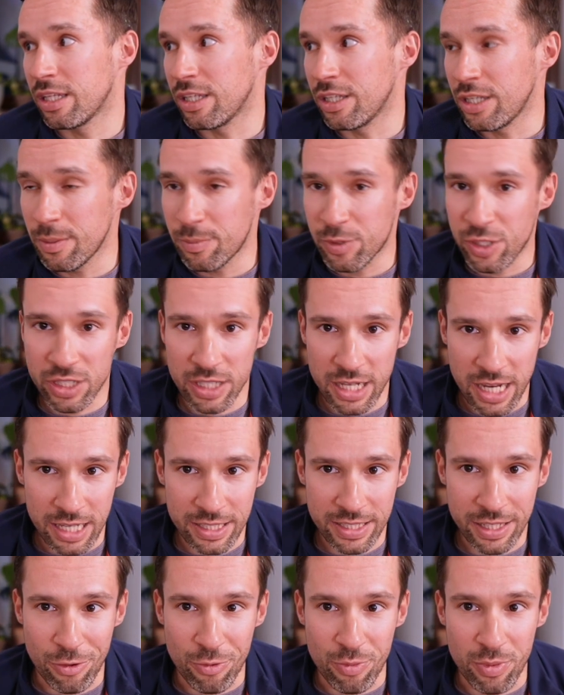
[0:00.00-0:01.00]
Nie
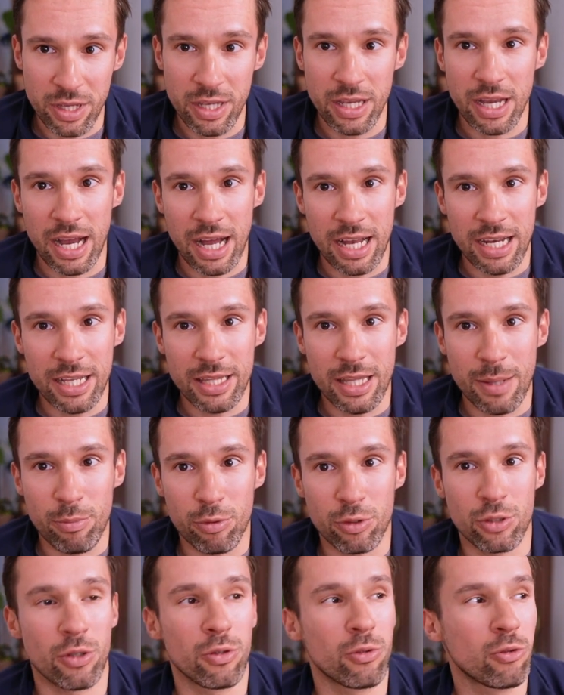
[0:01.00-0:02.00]
przeszkadzał mi, ale na
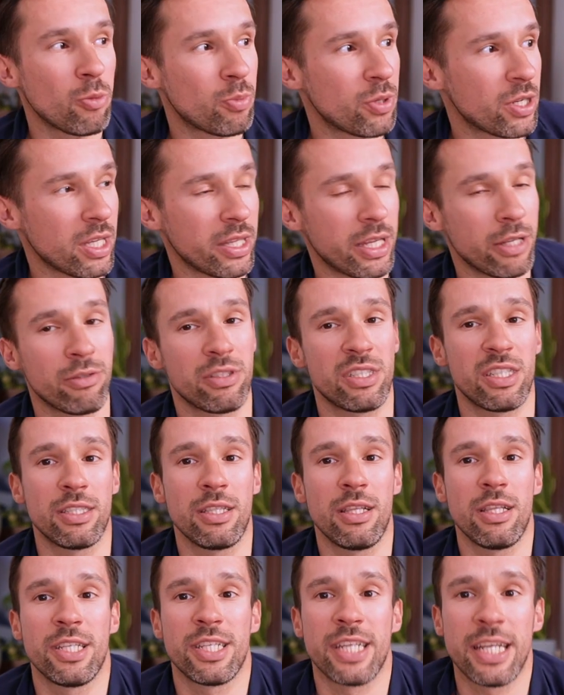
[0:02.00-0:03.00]
początku przesiadając się
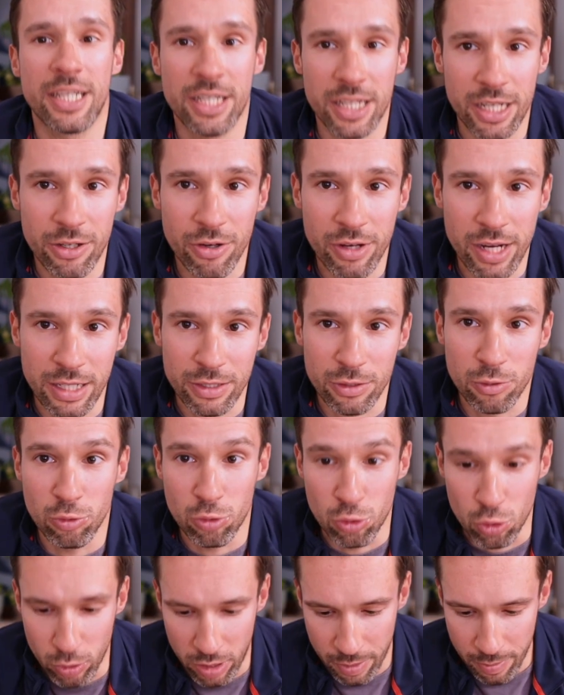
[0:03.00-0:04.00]
z lżejszego kasku
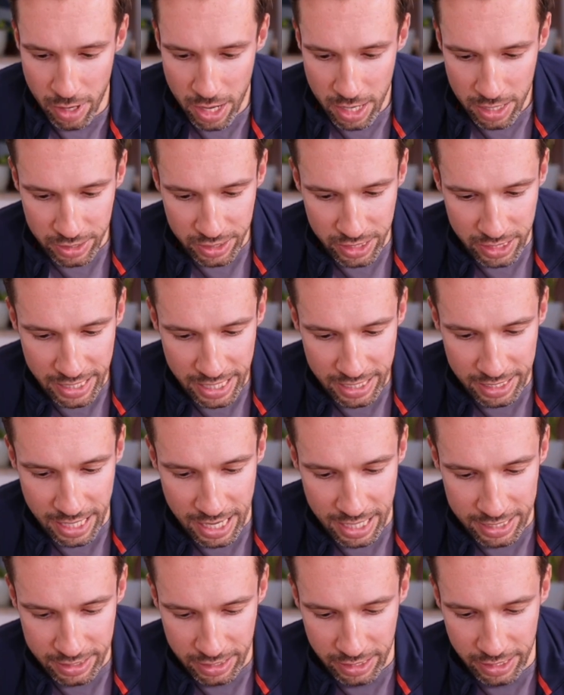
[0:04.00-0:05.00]
czułem, że ten
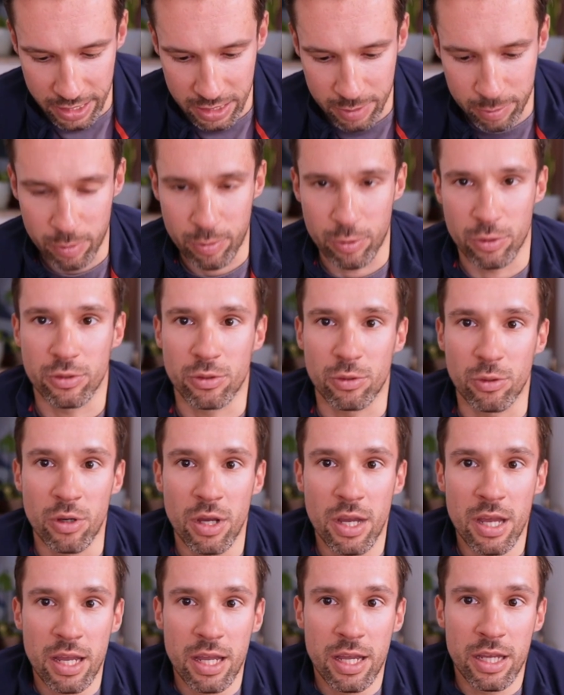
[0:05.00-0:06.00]
kask jest po prostu
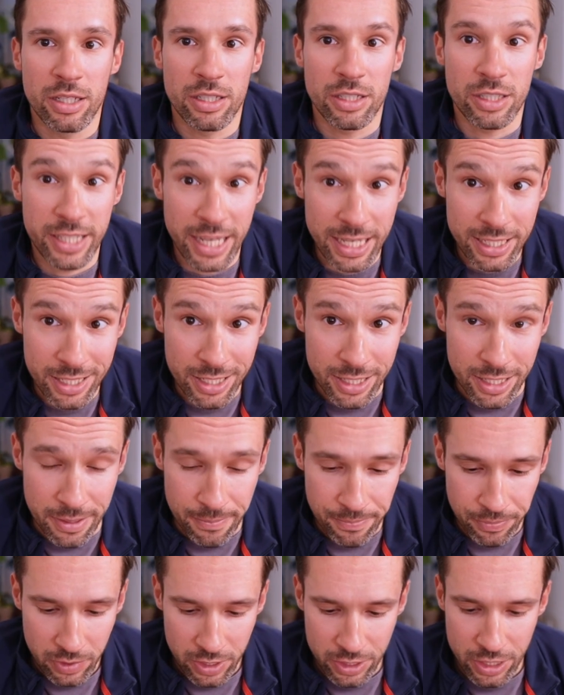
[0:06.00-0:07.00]
cięższy.
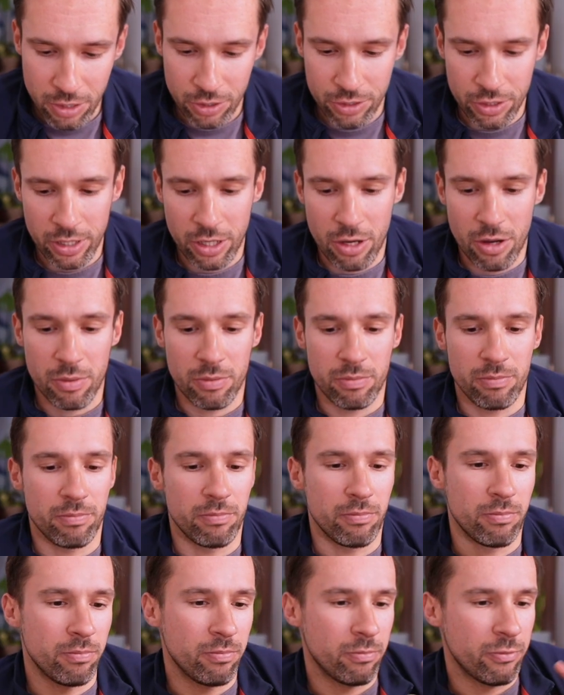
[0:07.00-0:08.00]
Jeżeli chodzi o jego
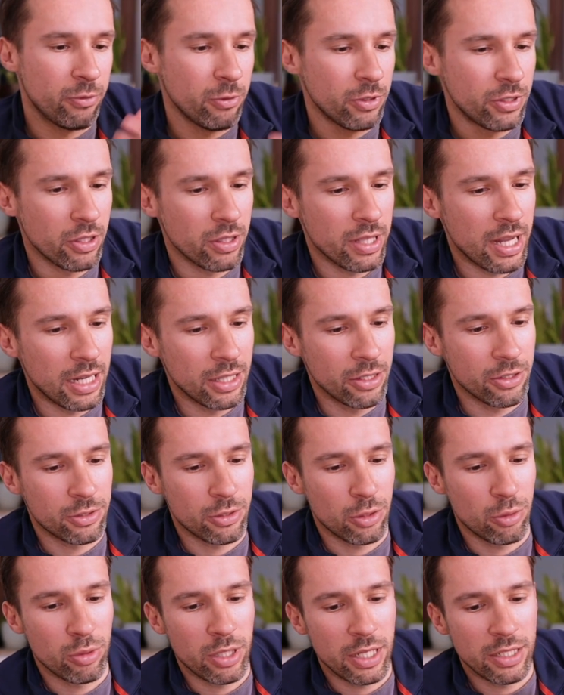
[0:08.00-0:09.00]
funkcjonalność,
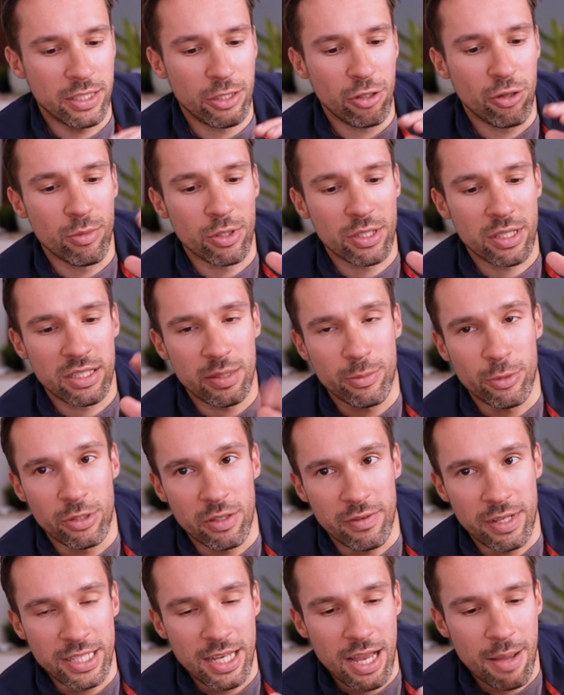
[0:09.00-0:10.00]
to tutaj z tyłu można
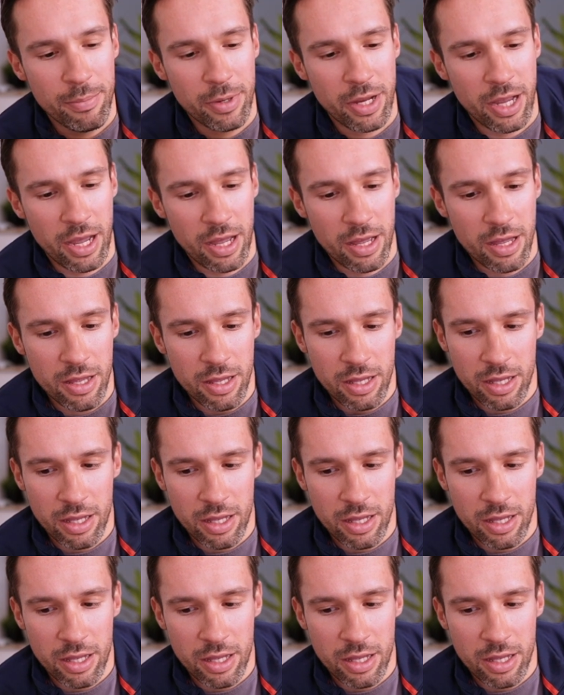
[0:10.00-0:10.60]
zamontować lampkę.